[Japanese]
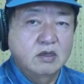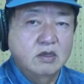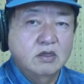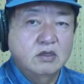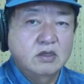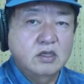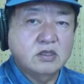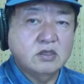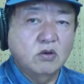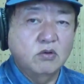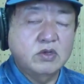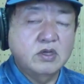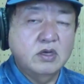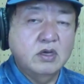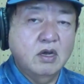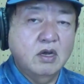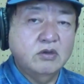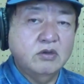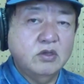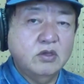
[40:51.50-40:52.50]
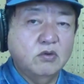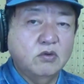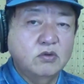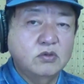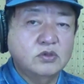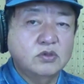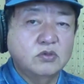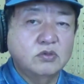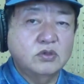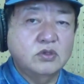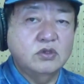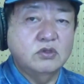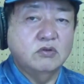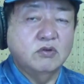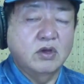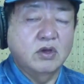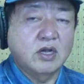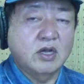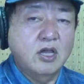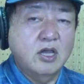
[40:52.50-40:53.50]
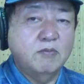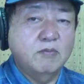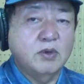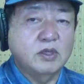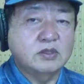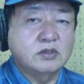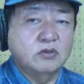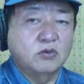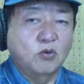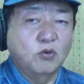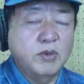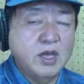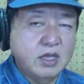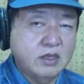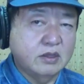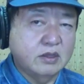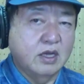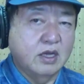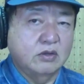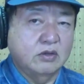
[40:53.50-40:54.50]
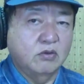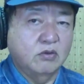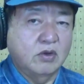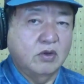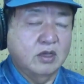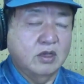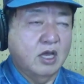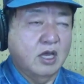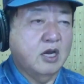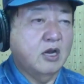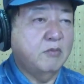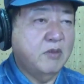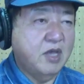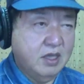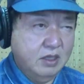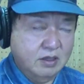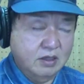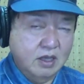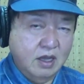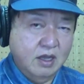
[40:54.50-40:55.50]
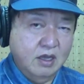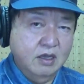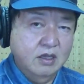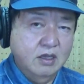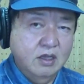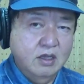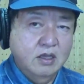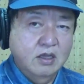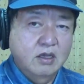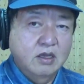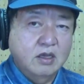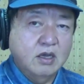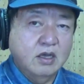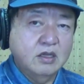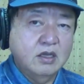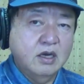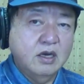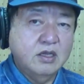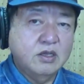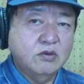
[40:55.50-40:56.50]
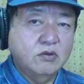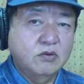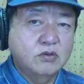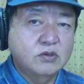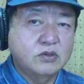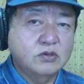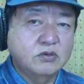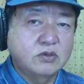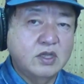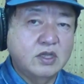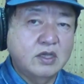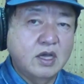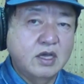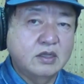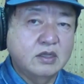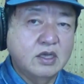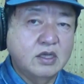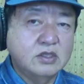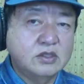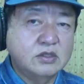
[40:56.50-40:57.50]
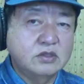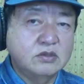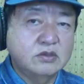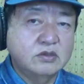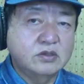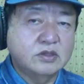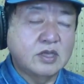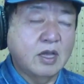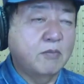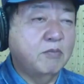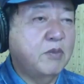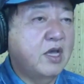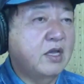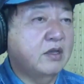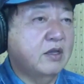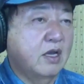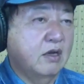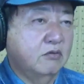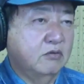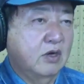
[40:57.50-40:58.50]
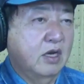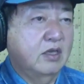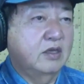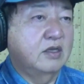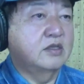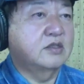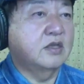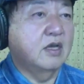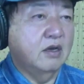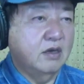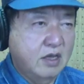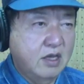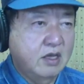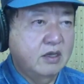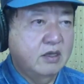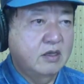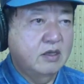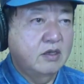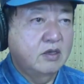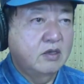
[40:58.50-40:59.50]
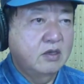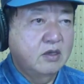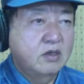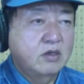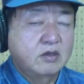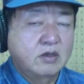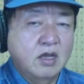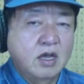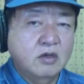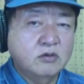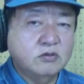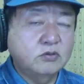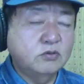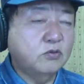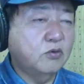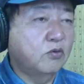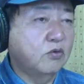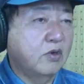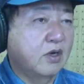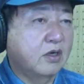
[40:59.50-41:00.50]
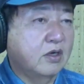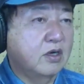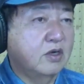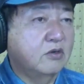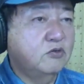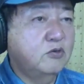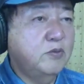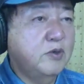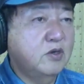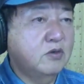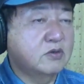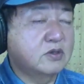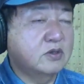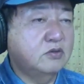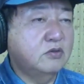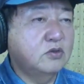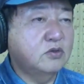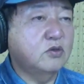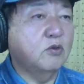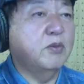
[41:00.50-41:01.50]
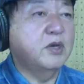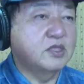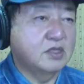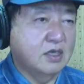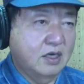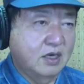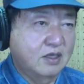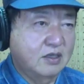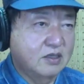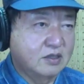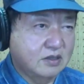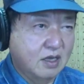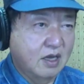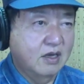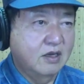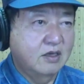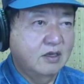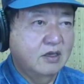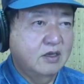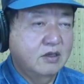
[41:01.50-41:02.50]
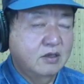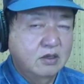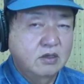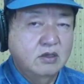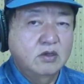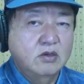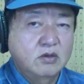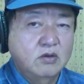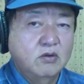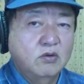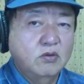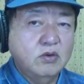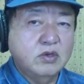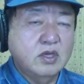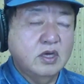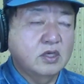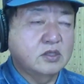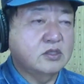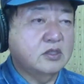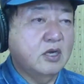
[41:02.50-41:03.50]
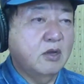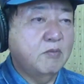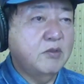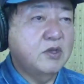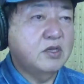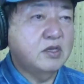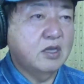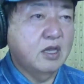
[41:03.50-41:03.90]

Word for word: ですから沖縄の飛行場っていうのは海抜5メーターとか7メーター。嘉手納飛行場でだいたい13メーターぐらいですかね。那覇空港なんか海のすぐそばじゃないですか。うん大きな津波来た